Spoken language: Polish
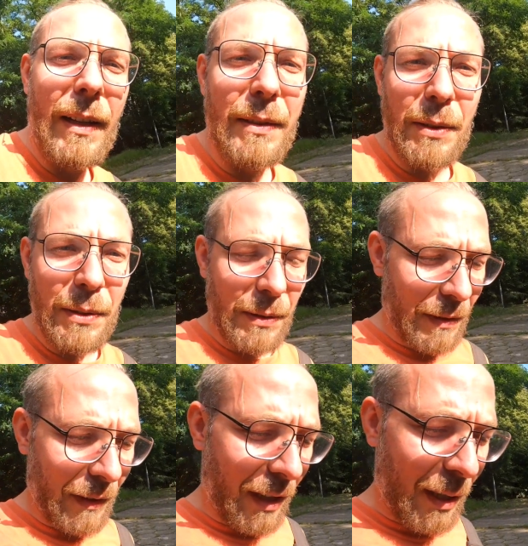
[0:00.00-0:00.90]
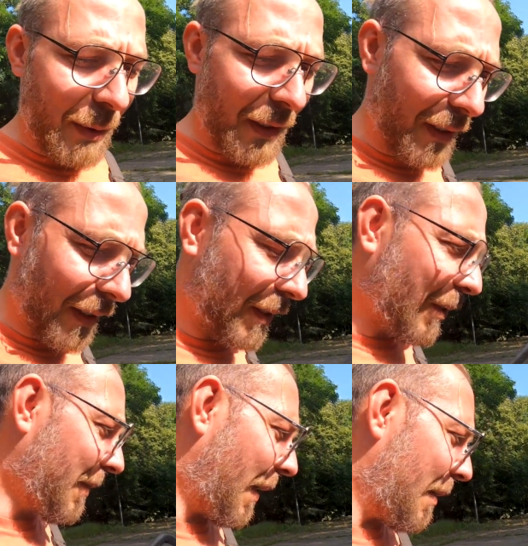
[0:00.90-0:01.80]
Ale co się osrałem i
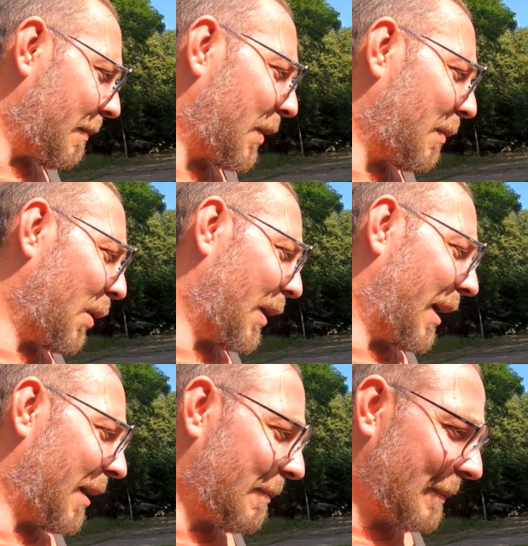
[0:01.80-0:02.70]
zestresowałem, to moje.